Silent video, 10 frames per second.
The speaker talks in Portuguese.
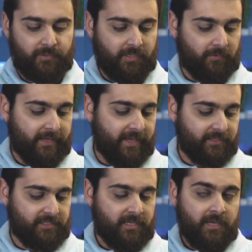porque o
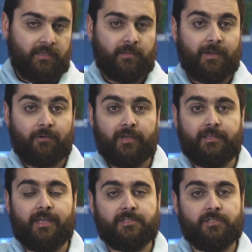LED tem uma
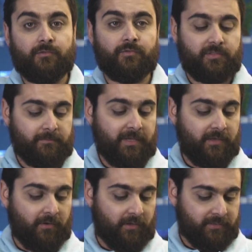qualidade de luz
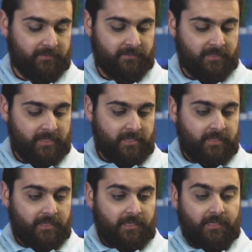melhor
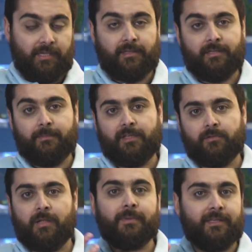e também a
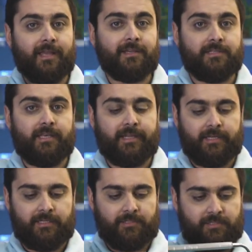durabilidade dele é
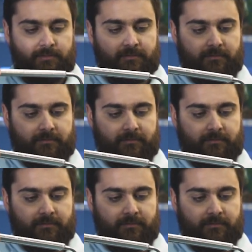grande.